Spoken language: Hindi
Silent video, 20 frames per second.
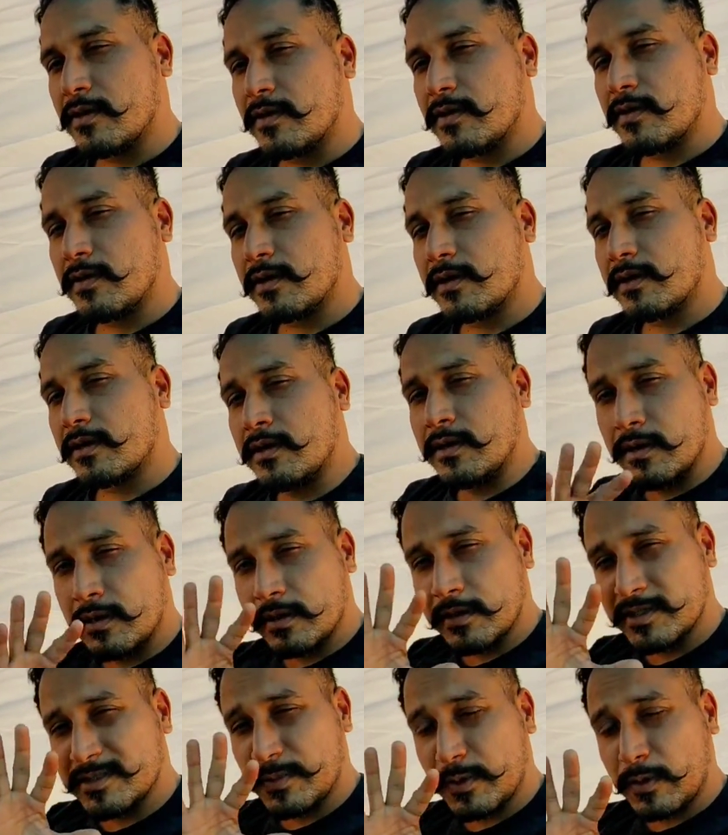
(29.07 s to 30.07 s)
और
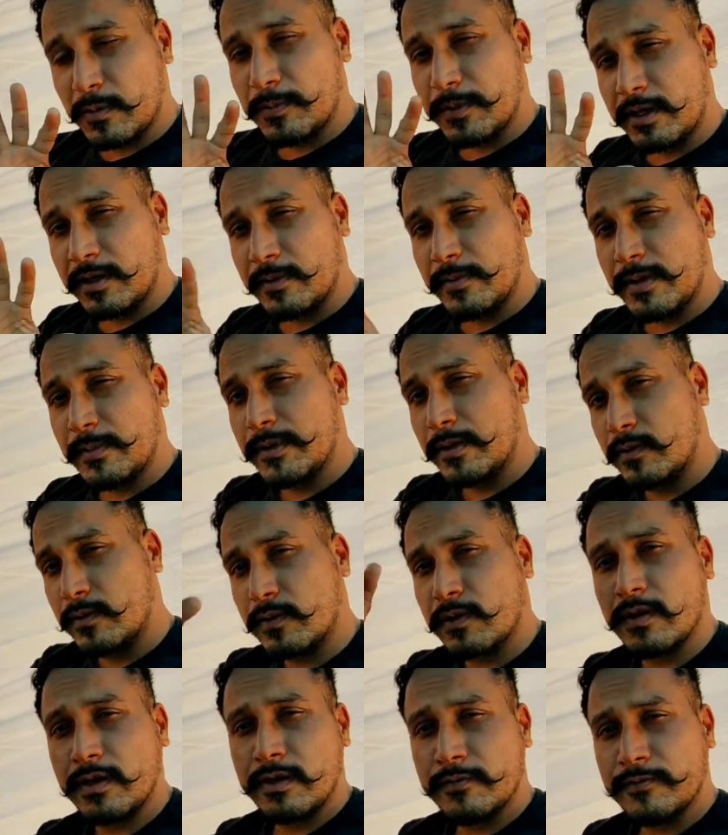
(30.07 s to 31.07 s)
इस प्रॉपर्टी में मैं
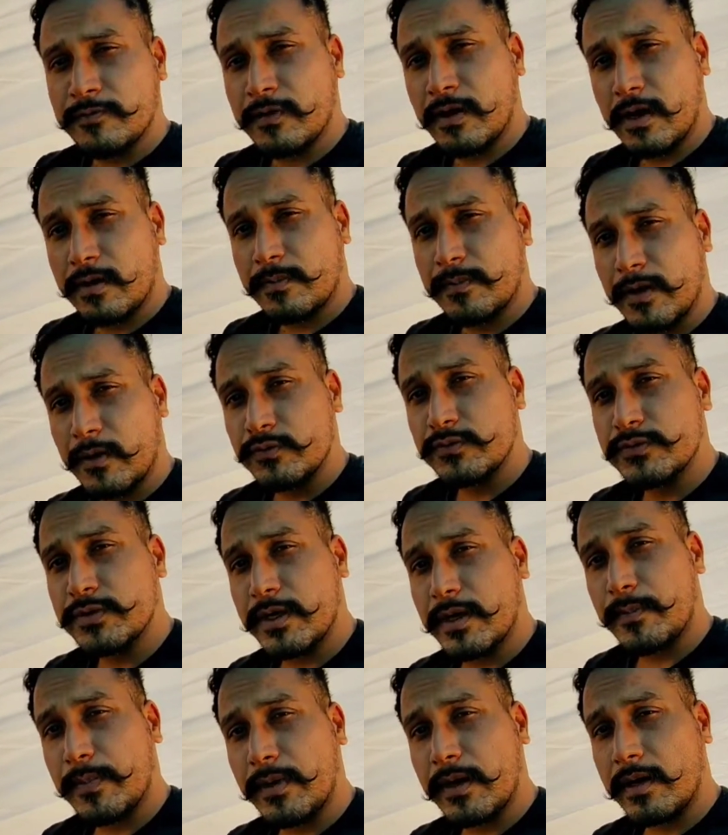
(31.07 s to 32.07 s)
रुका हुआ फार्म हाउस है
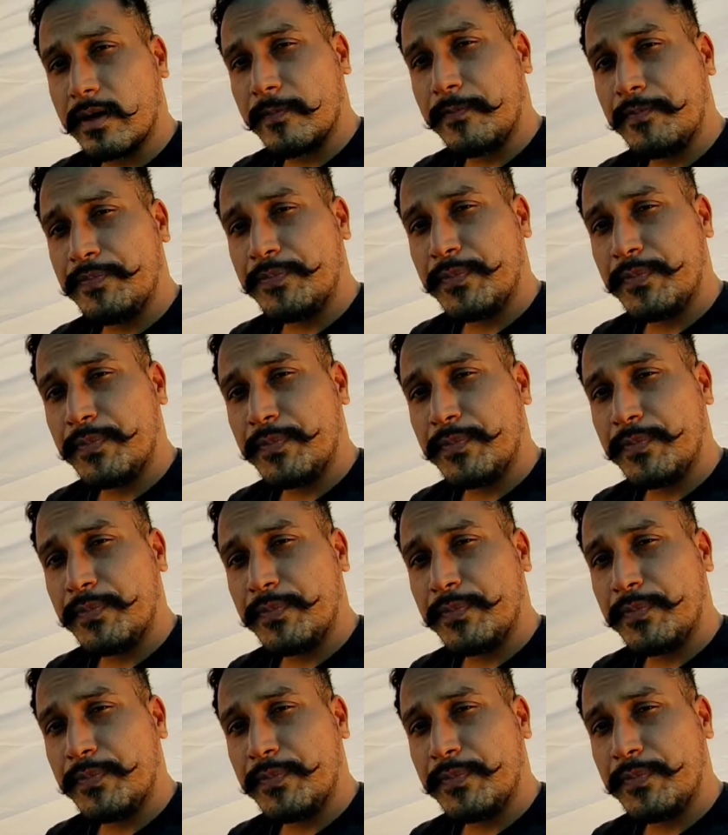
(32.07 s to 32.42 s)
एप्पल का